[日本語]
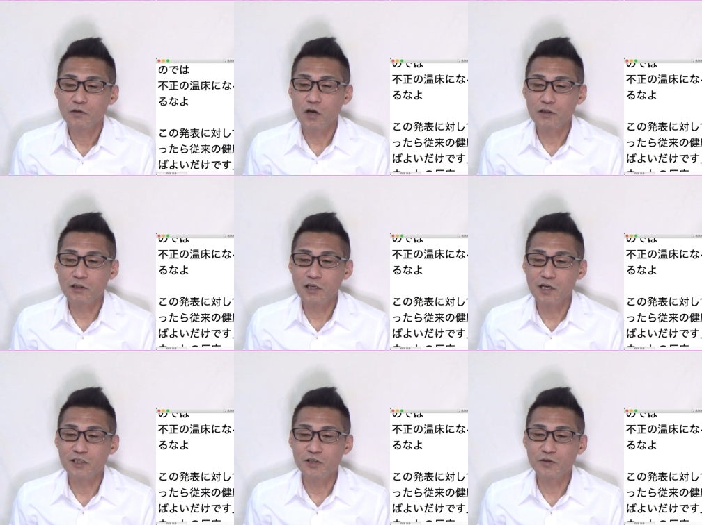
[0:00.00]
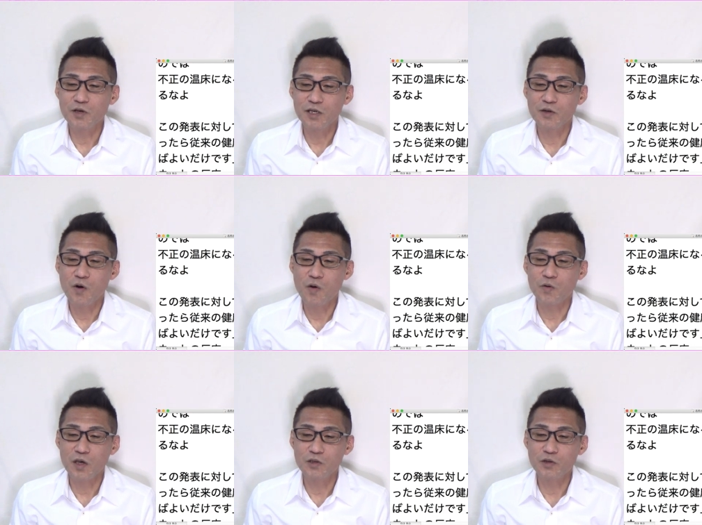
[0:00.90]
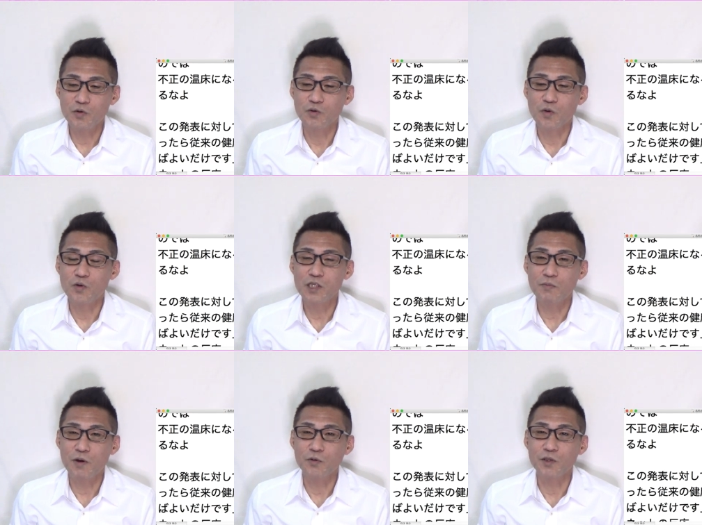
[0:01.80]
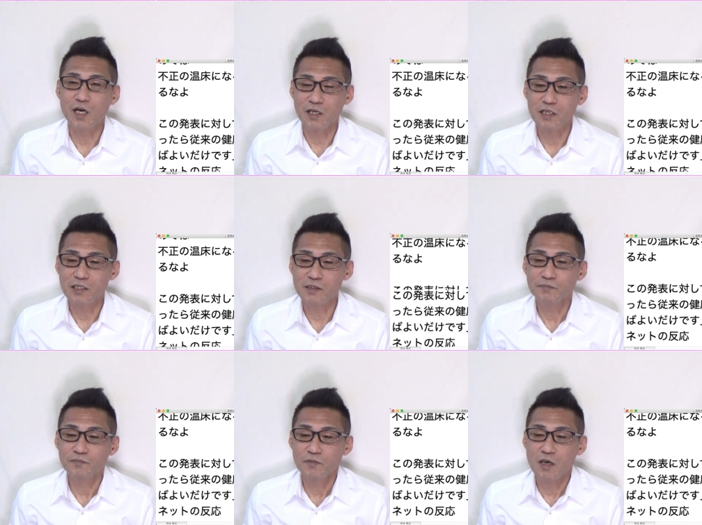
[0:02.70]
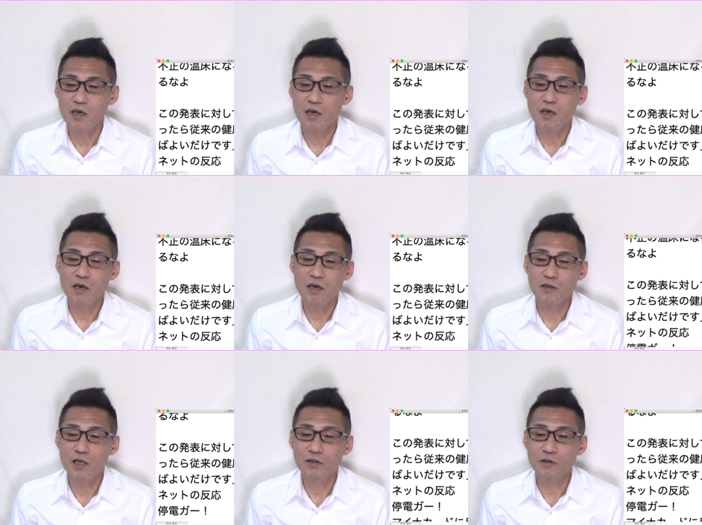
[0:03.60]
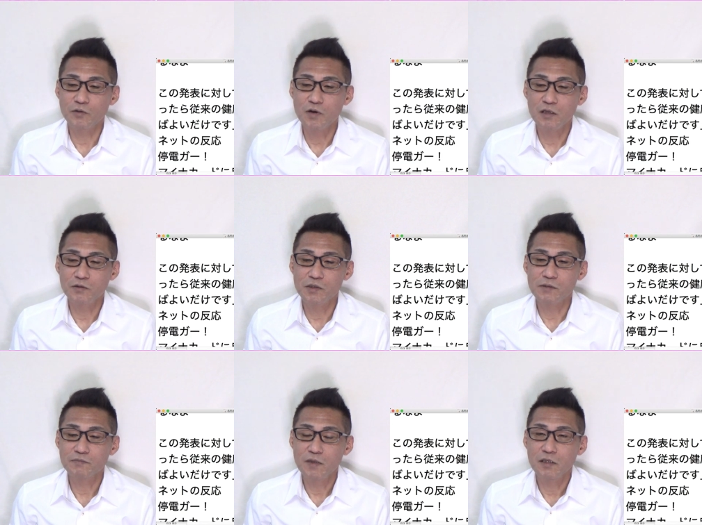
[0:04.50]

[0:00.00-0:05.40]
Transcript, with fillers: だったら従来の保険証を残せば良いだけです。えー、ネットの反応です。